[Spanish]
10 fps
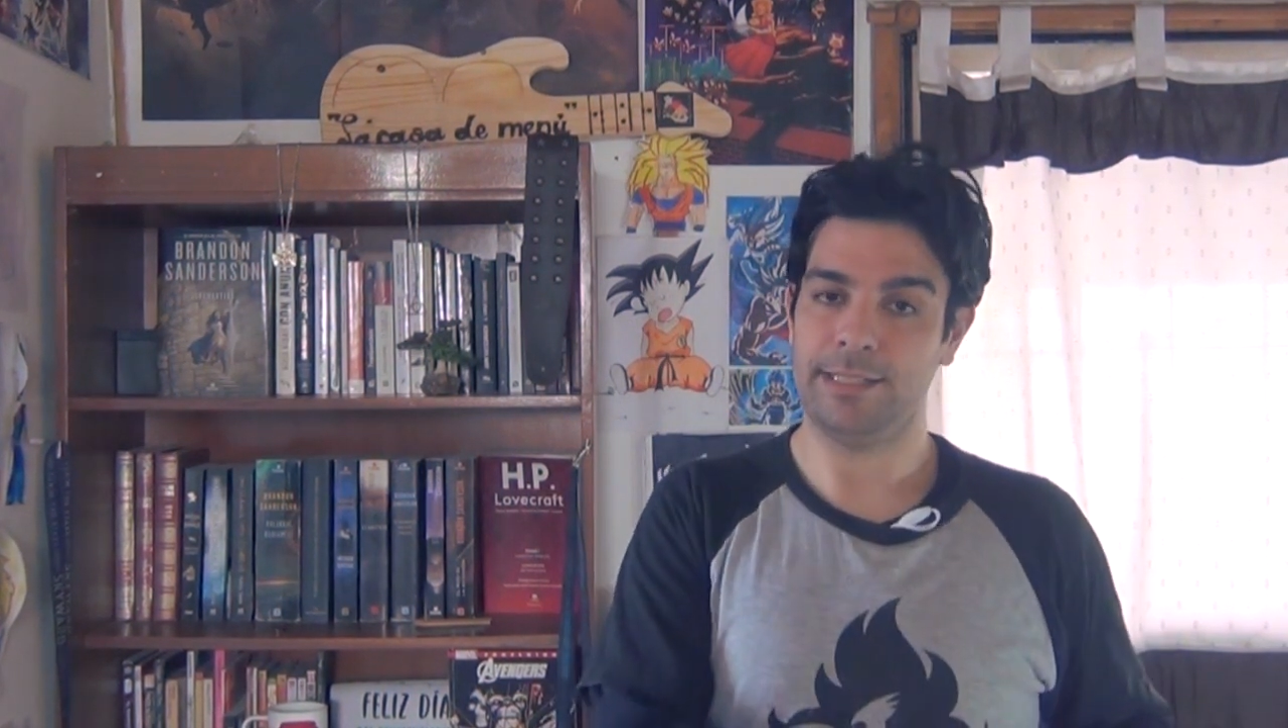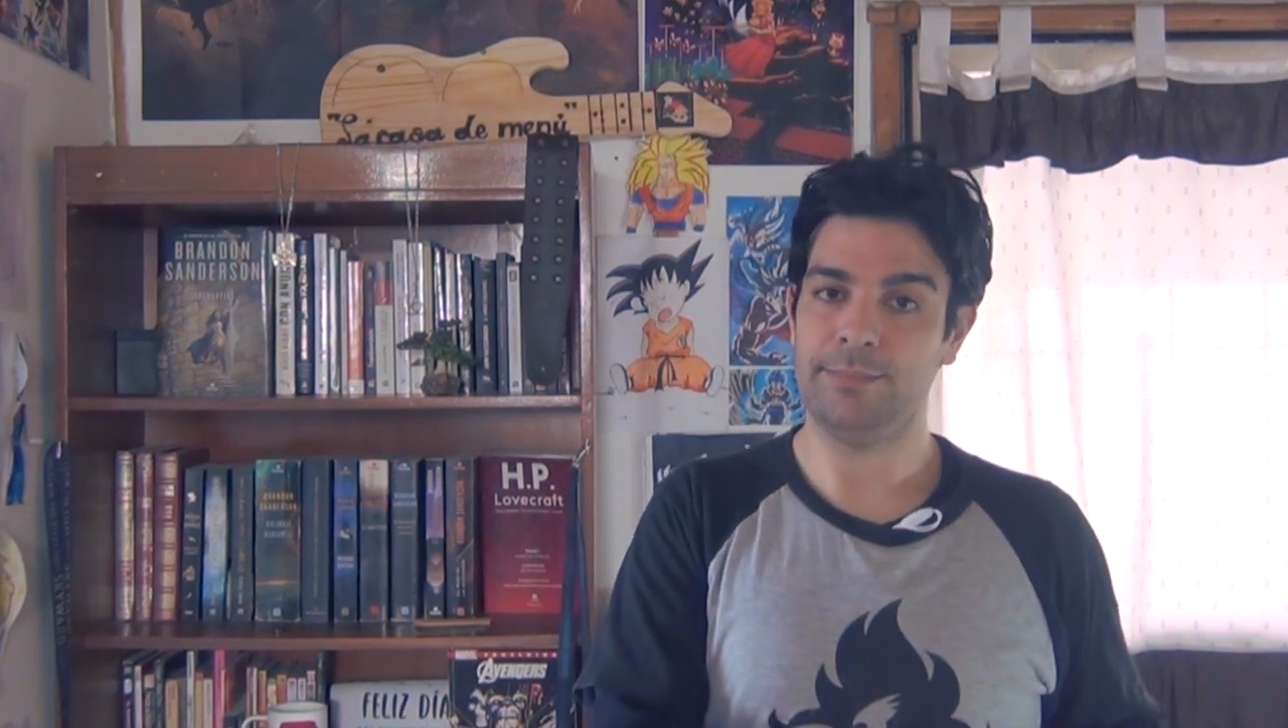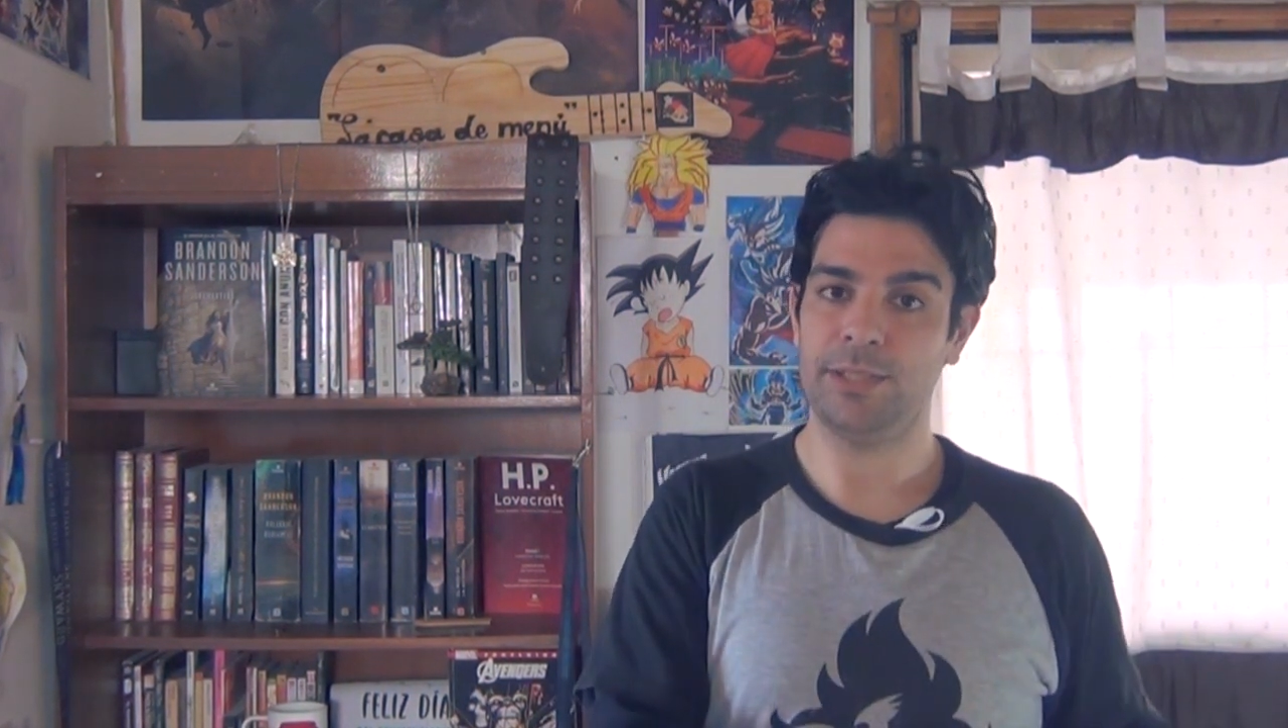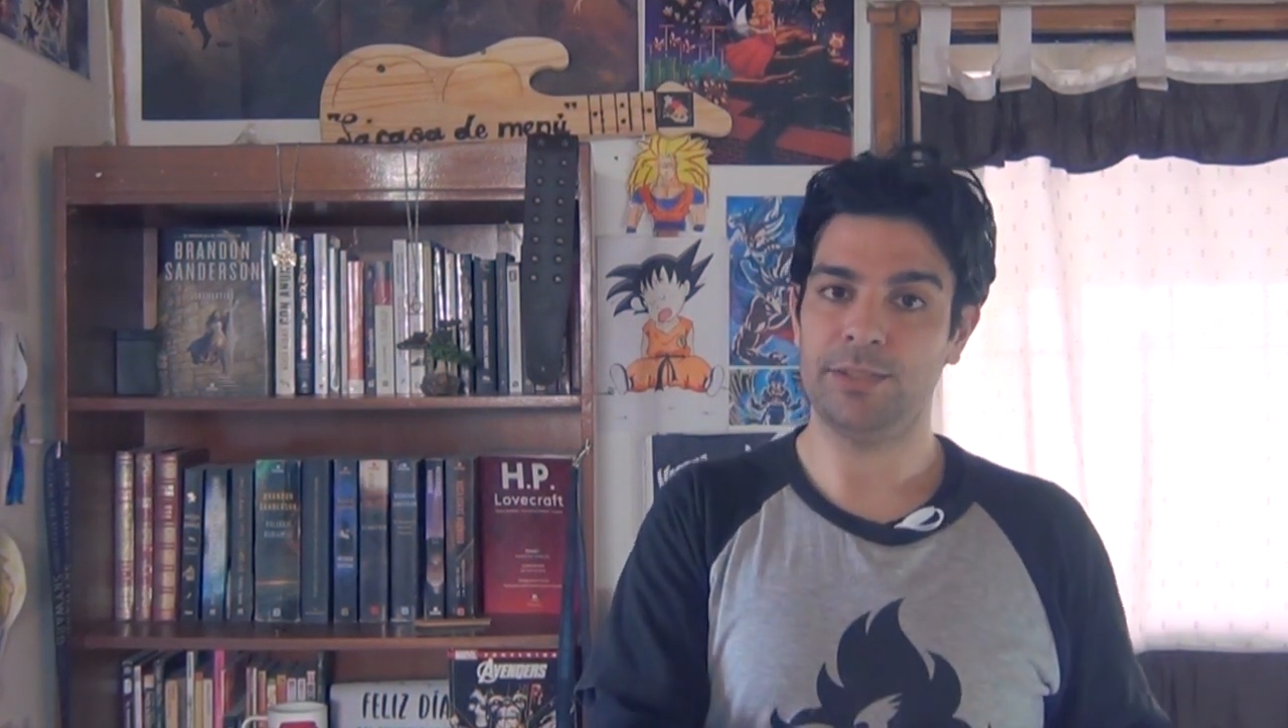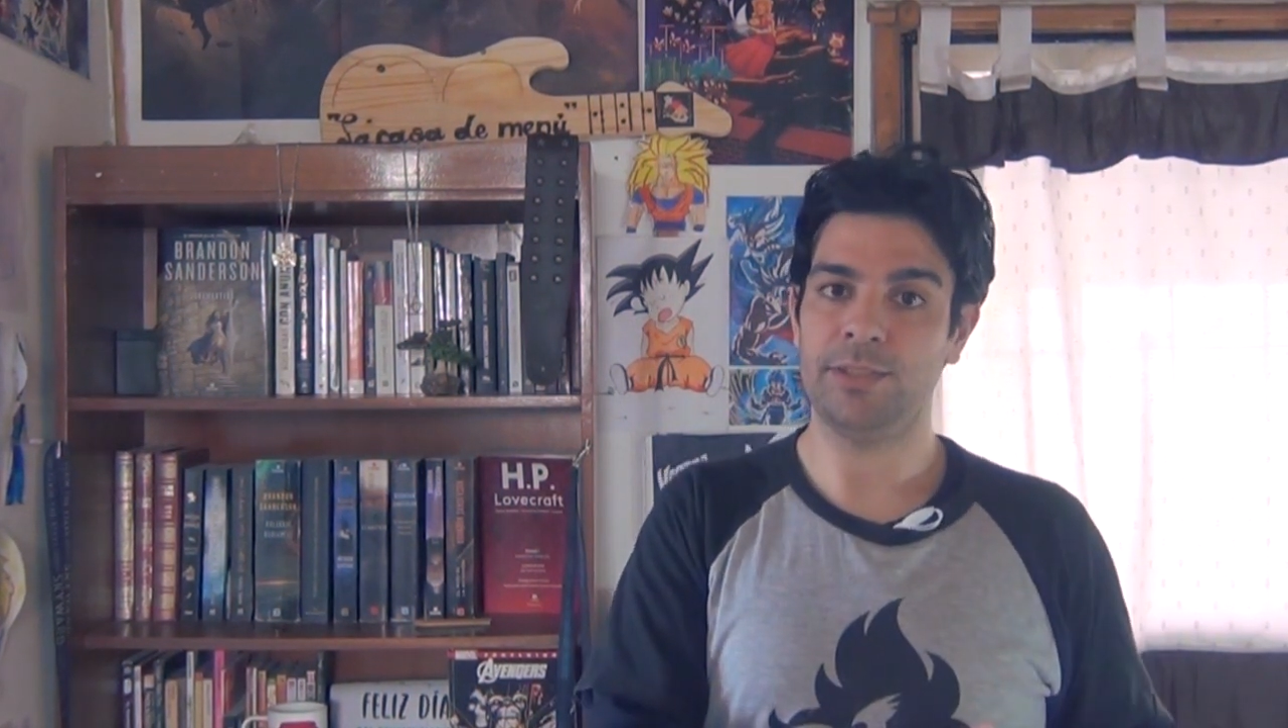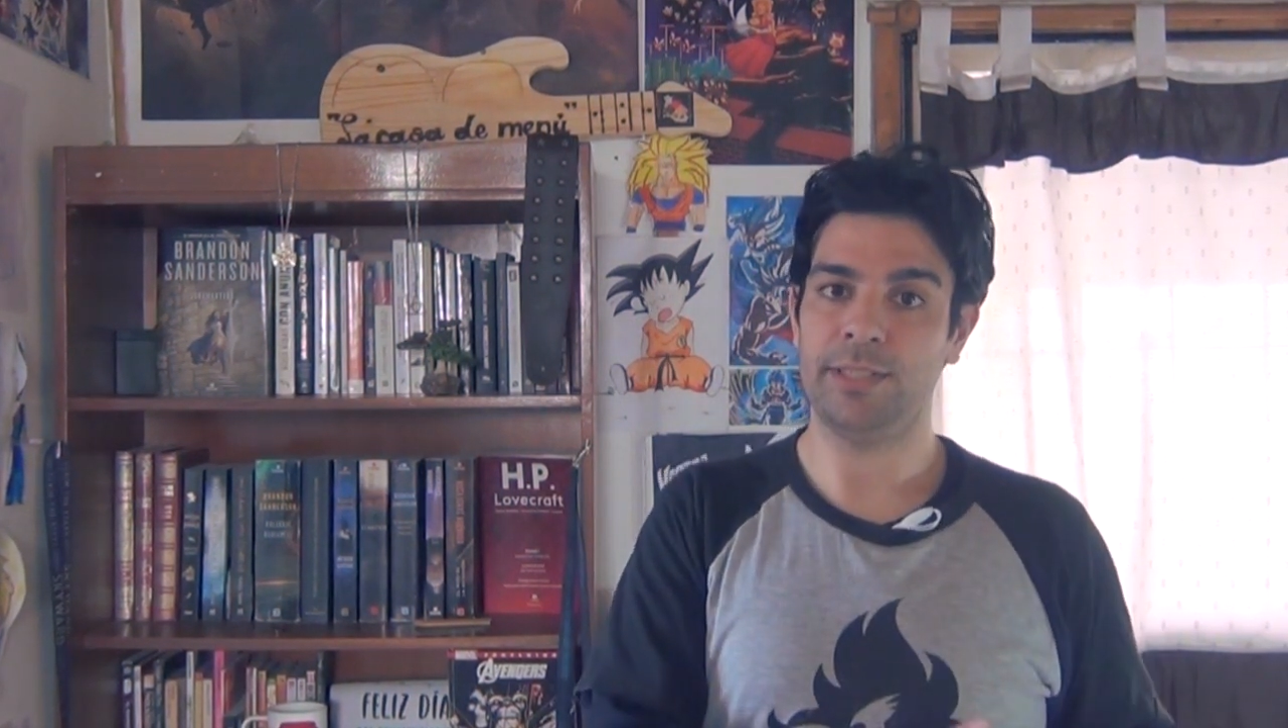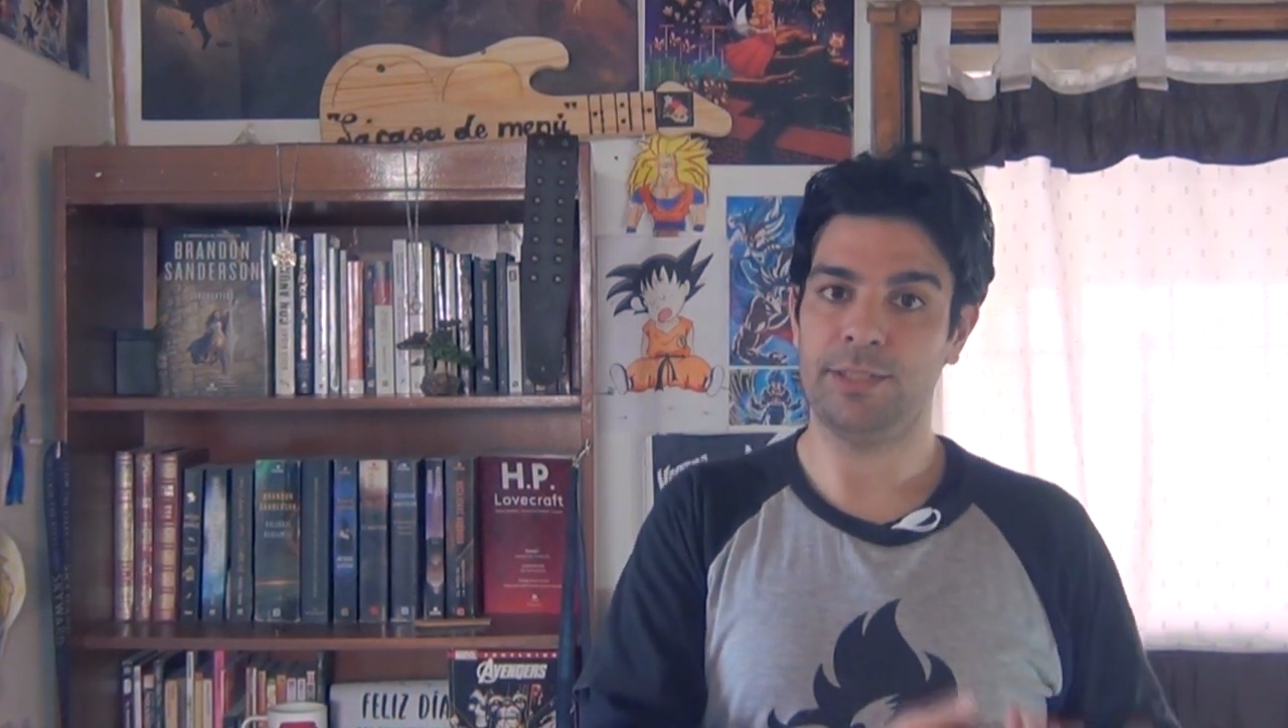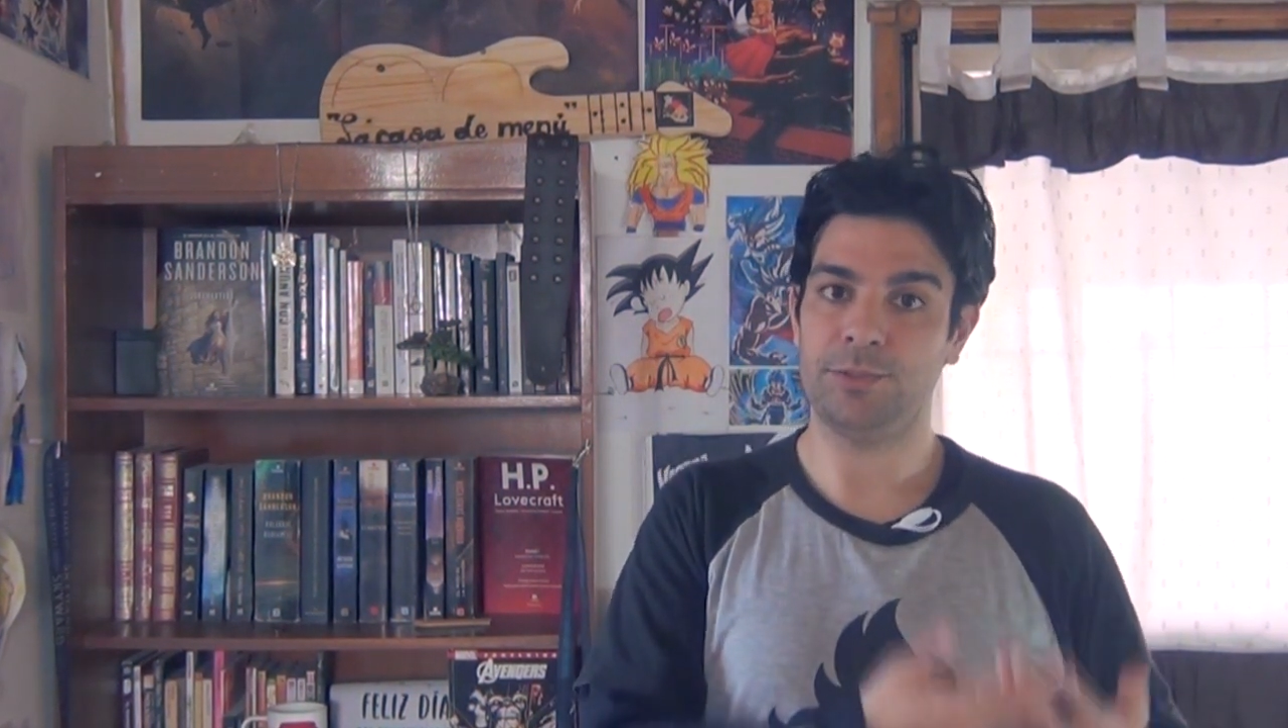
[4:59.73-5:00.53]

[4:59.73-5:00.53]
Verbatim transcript: el crecimiento